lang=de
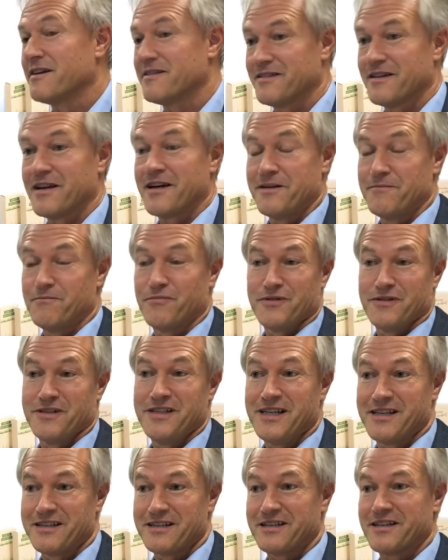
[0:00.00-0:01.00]
sehr
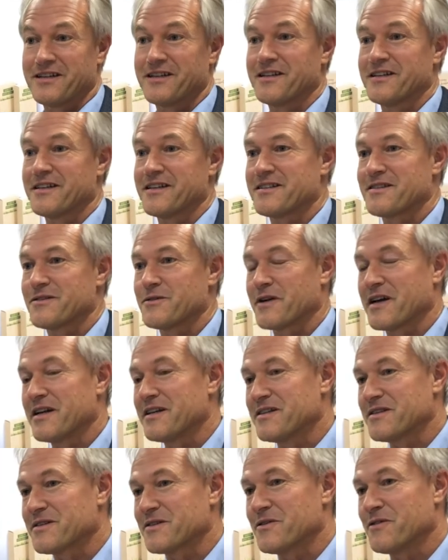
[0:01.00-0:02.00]
imponiert äh, das zur
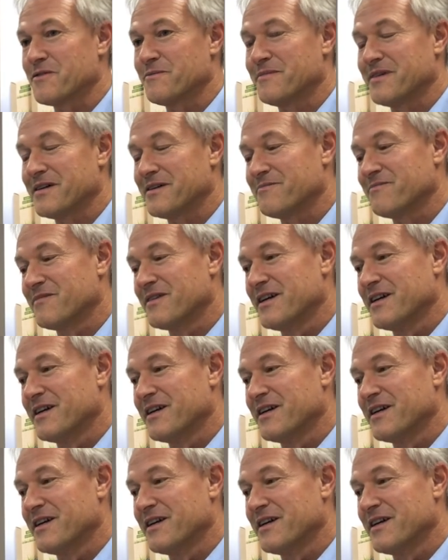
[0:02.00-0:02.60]
Kenntnis genommen haben.